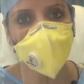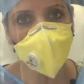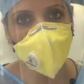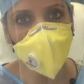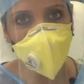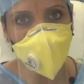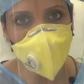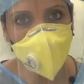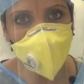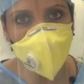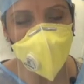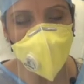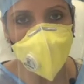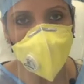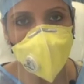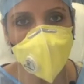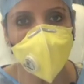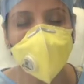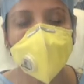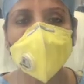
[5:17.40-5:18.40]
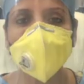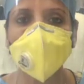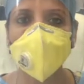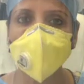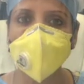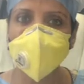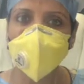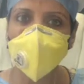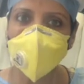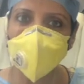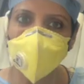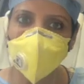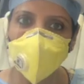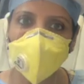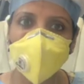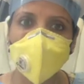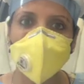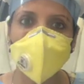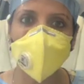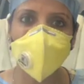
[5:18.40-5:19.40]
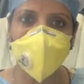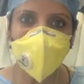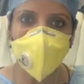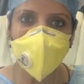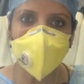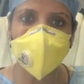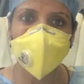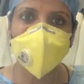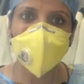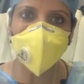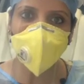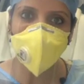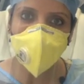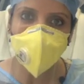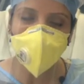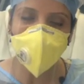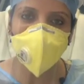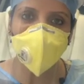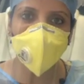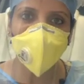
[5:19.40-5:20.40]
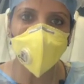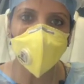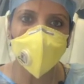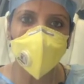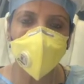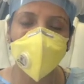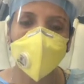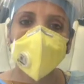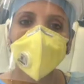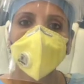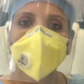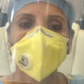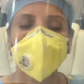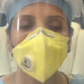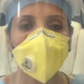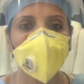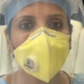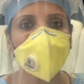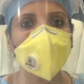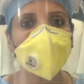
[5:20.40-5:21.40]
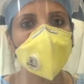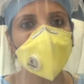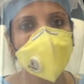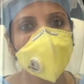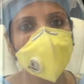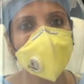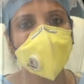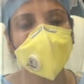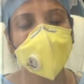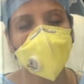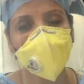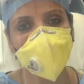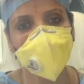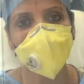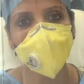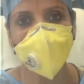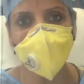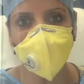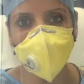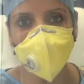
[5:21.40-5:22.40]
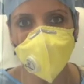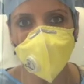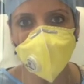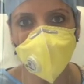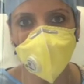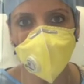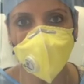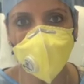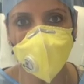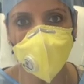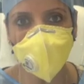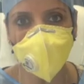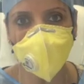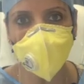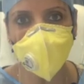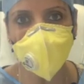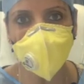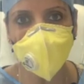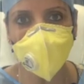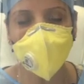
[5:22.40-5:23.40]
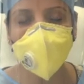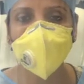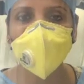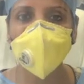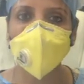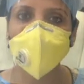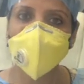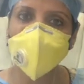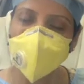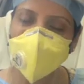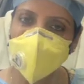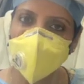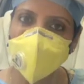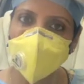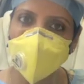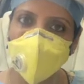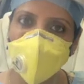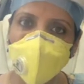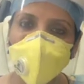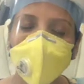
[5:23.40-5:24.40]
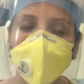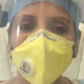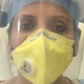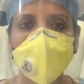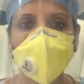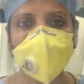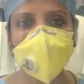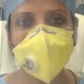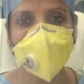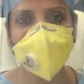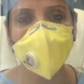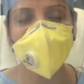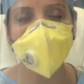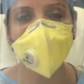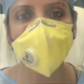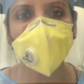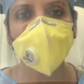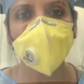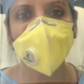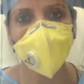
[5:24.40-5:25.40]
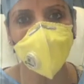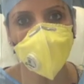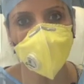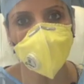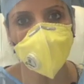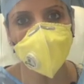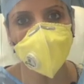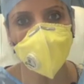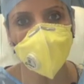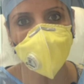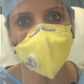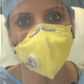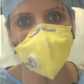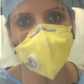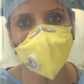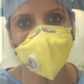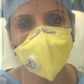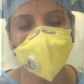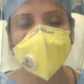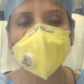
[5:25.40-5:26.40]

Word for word: अपॉइंटमेंट लीजिए स्पेस आउट करके जो अपॉइंटमेंट्स दे रहे हैं डॉक्टर वहाँ पे रिस्क काफ़ी कम हो जाता है तो आप इस तरह से अपने बेबी का ध्यान रख सकते हैं